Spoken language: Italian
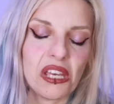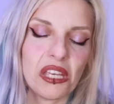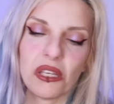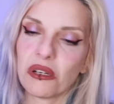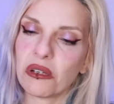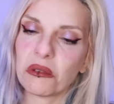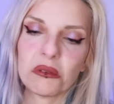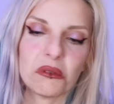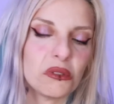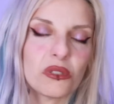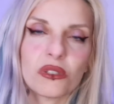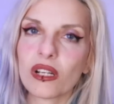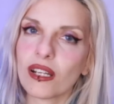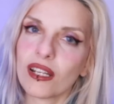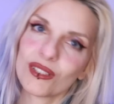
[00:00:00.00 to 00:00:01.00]
io
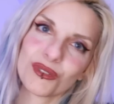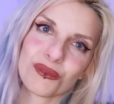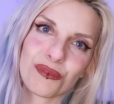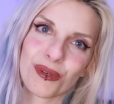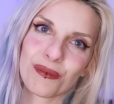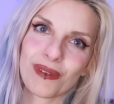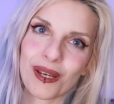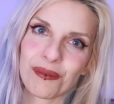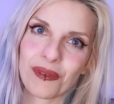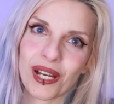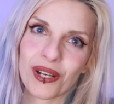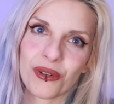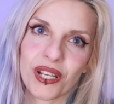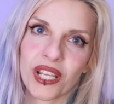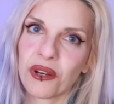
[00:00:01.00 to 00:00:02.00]
non ho nessun
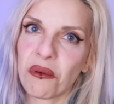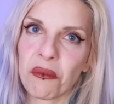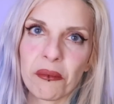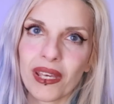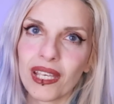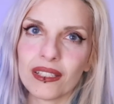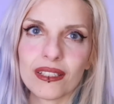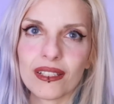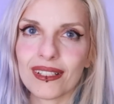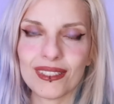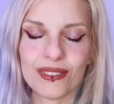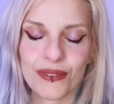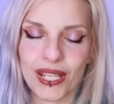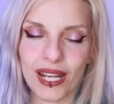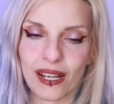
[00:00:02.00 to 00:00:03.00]
problema con i commenti a
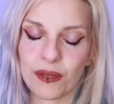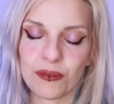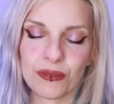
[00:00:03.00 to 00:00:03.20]
doverli